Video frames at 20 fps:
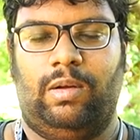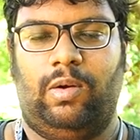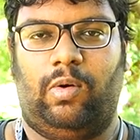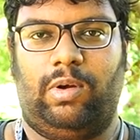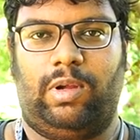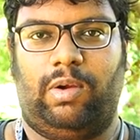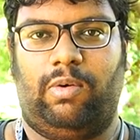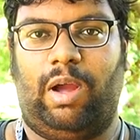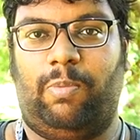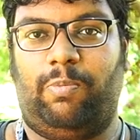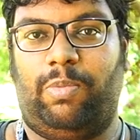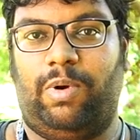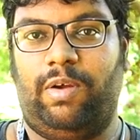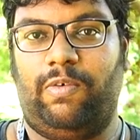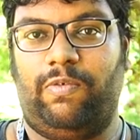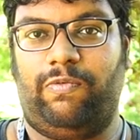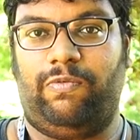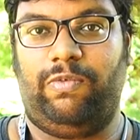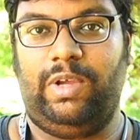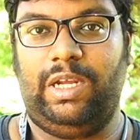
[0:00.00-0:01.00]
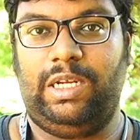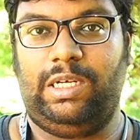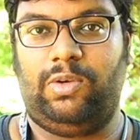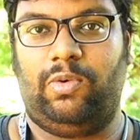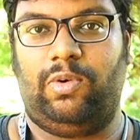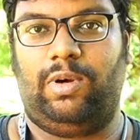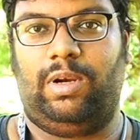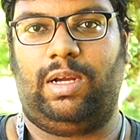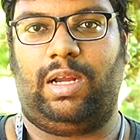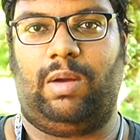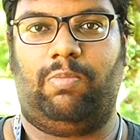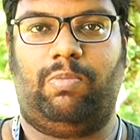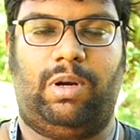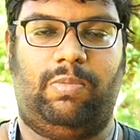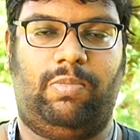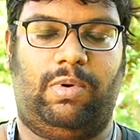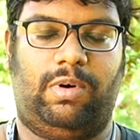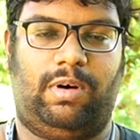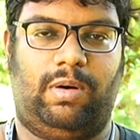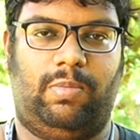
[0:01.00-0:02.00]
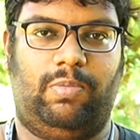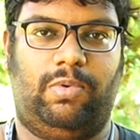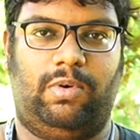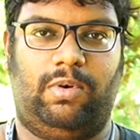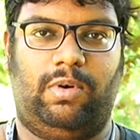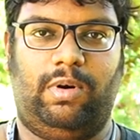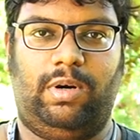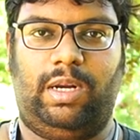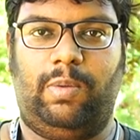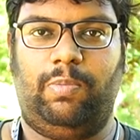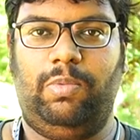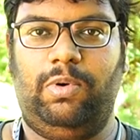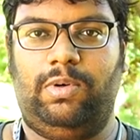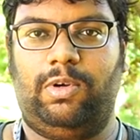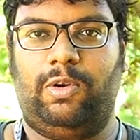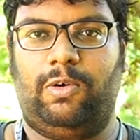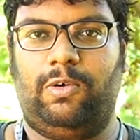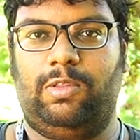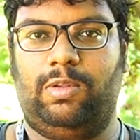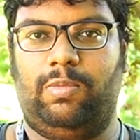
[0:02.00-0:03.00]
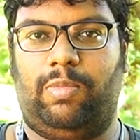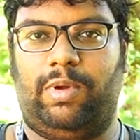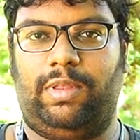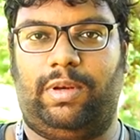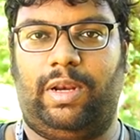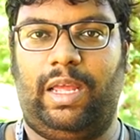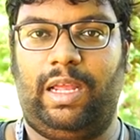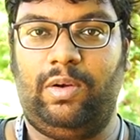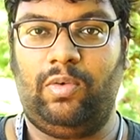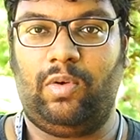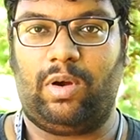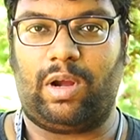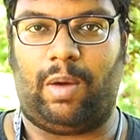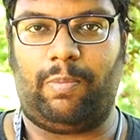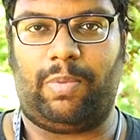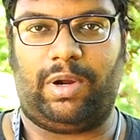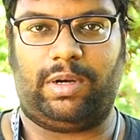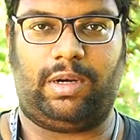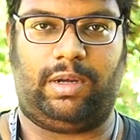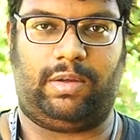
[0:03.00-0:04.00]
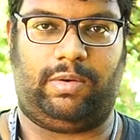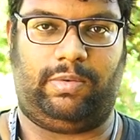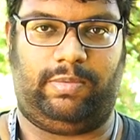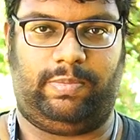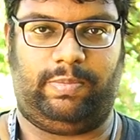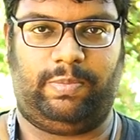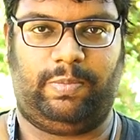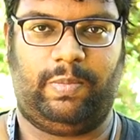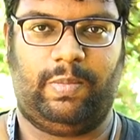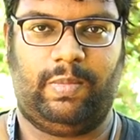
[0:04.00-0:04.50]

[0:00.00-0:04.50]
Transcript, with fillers: ஓகேவா அப்போ வி டுவெலில் கம்பேர் பண்ணுறப்போ டபிள்யூ டுவெல் வந்து பார்த்திங்கன்னா இன்னும் காம்பேக்டாக இருக்கும்